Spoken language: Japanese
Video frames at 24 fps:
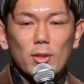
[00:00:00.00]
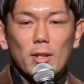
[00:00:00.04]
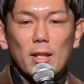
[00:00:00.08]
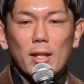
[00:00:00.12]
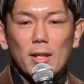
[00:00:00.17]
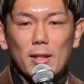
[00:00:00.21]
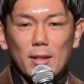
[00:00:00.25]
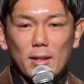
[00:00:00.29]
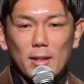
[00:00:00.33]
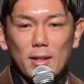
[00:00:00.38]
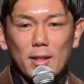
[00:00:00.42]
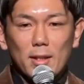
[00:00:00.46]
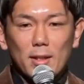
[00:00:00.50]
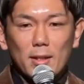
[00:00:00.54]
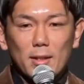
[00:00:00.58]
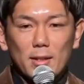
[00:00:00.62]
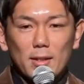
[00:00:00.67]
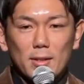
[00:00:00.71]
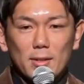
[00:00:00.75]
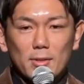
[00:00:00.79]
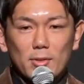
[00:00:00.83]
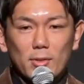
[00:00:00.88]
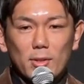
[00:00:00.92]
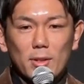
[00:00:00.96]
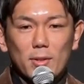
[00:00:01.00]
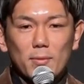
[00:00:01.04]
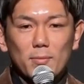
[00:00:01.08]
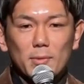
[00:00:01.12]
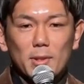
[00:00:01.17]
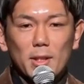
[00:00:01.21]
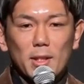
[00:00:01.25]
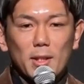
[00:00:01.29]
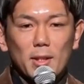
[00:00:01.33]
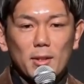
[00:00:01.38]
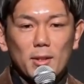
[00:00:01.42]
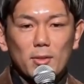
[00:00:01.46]
いからねそれに群
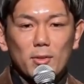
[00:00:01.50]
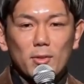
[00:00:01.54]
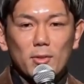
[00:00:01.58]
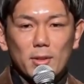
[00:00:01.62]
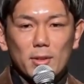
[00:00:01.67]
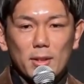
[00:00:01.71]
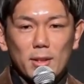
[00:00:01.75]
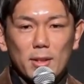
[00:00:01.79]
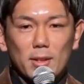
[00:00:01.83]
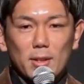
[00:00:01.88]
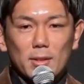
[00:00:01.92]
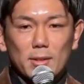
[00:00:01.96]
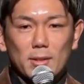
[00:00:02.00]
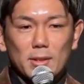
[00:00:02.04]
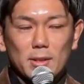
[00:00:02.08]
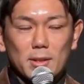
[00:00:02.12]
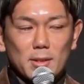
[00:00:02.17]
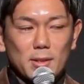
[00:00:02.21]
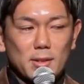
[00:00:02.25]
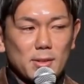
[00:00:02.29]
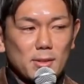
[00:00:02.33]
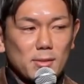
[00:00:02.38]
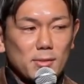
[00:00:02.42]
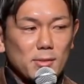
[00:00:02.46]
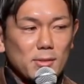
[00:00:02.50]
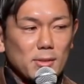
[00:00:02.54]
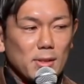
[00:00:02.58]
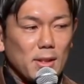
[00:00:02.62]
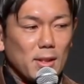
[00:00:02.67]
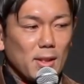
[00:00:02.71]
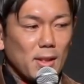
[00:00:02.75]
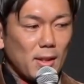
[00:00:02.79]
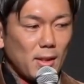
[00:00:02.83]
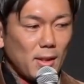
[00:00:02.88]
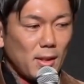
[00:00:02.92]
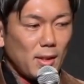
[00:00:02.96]
がっとるね沈活軍
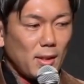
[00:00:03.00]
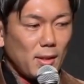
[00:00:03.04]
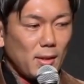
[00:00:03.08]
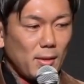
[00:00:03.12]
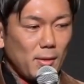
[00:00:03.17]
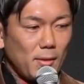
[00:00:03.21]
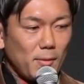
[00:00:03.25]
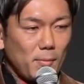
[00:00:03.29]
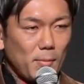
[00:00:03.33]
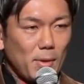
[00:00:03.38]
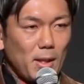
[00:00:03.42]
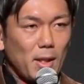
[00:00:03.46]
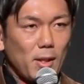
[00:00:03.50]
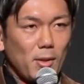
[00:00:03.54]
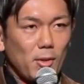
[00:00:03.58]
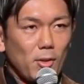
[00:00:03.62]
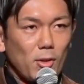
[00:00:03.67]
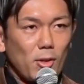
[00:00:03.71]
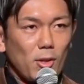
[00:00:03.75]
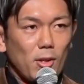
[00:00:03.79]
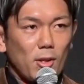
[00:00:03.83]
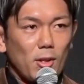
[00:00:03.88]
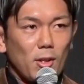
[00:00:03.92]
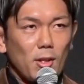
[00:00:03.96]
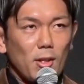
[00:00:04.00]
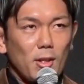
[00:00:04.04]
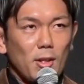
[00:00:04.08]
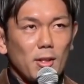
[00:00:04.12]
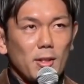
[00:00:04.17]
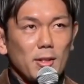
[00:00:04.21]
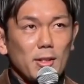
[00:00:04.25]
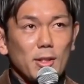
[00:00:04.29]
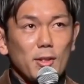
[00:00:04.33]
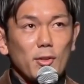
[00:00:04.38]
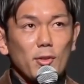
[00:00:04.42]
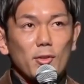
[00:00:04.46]
団やからまああの
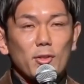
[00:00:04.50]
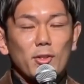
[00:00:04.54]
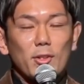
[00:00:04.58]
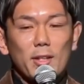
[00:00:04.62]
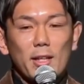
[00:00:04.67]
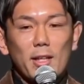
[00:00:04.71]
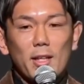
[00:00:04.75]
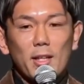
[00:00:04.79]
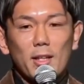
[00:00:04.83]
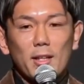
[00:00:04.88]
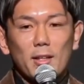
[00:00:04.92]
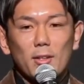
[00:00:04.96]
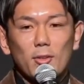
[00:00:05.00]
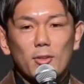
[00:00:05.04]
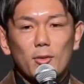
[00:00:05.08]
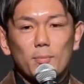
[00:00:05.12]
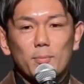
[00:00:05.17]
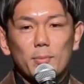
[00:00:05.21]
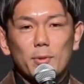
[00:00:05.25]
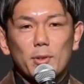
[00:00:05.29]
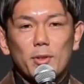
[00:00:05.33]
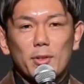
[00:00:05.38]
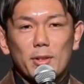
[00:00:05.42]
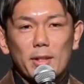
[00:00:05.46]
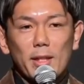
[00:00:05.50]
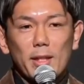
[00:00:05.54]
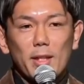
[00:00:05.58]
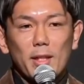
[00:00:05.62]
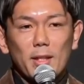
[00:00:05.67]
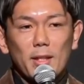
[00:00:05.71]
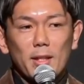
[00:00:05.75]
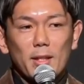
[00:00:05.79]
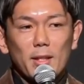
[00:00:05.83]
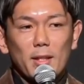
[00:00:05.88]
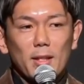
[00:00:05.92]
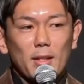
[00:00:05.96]
日本のねトップのね
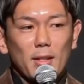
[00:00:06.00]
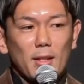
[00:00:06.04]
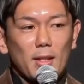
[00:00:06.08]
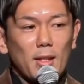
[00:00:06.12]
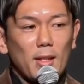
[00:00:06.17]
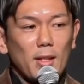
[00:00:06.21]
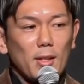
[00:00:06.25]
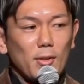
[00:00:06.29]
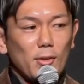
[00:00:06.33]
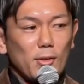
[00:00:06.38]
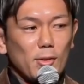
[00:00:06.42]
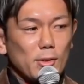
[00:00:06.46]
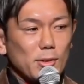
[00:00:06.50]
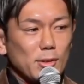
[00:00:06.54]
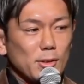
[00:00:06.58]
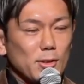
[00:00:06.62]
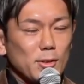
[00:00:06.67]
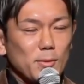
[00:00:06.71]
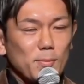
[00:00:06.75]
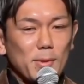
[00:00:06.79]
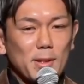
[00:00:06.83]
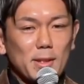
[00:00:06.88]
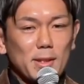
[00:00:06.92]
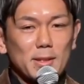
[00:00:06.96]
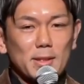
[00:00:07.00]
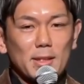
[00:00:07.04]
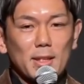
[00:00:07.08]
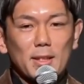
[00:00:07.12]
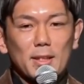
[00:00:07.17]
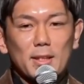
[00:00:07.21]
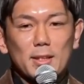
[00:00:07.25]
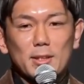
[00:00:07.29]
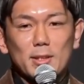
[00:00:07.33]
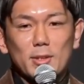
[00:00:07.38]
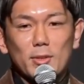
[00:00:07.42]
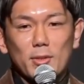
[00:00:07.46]
あのスーパースター
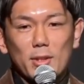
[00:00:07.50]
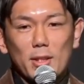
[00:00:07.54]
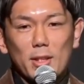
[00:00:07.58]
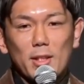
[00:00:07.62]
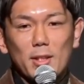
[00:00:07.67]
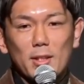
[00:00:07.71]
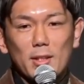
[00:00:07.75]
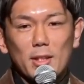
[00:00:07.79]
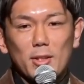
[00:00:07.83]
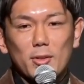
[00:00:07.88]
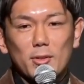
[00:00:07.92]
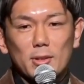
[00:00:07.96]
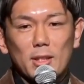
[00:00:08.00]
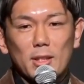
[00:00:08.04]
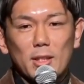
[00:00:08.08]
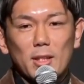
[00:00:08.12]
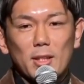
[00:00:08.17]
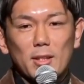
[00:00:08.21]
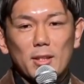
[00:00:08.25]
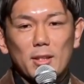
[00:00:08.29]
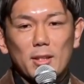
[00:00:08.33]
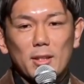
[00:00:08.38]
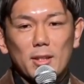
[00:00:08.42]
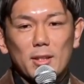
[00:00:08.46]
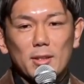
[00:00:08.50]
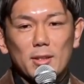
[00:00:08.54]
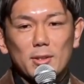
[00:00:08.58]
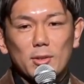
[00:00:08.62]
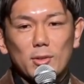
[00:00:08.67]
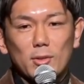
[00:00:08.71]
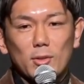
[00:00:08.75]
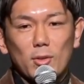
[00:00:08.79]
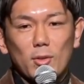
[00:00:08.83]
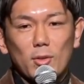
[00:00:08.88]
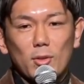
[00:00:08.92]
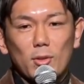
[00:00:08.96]
たちをね倒したからってね
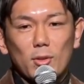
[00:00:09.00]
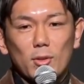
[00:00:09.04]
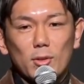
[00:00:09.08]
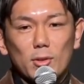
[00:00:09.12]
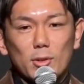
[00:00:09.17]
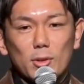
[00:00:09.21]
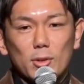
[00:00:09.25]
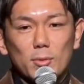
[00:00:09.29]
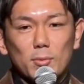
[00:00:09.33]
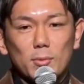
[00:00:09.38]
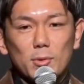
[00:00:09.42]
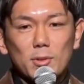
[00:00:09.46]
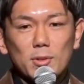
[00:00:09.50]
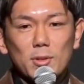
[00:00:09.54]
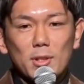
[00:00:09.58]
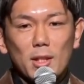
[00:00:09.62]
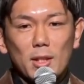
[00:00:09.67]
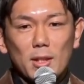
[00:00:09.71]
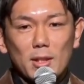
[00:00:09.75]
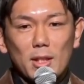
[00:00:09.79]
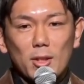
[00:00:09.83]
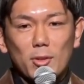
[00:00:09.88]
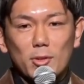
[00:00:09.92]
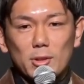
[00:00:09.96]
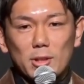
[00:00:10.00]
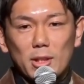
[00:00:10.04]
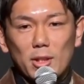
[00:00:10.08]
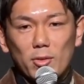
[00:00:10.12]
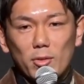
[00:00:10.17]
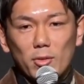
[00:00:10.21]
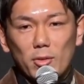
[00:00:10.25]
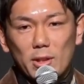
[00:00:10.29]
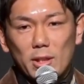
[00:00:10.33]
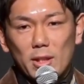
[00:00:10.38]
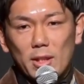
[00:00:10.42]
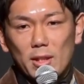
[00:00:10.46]
ちょっと自分らが倒した
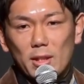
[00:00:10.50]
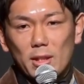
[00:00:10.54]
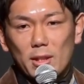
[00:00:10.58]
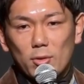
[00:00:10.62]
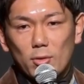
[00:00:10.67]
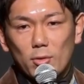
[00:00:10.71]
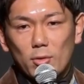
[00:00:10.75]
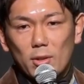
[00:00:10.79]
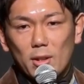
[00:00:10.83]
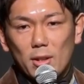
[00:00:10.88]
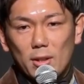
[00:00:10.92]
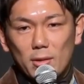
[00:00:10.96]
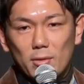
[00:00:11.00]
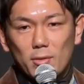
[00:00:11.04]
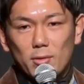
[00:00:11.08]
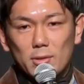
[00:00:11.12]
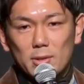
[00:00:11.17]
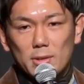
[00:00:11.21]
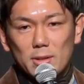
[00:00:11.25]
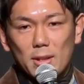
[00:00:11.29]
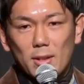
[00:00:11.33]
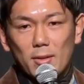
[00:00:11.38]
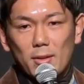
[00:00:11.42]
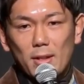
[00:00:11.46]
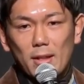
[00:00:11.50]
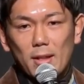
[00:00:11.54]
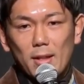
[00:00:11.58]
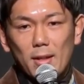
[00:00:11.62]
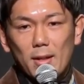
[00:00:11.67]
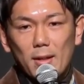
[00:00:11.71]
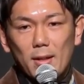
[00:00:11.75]
ような気になっとるからねこいつらは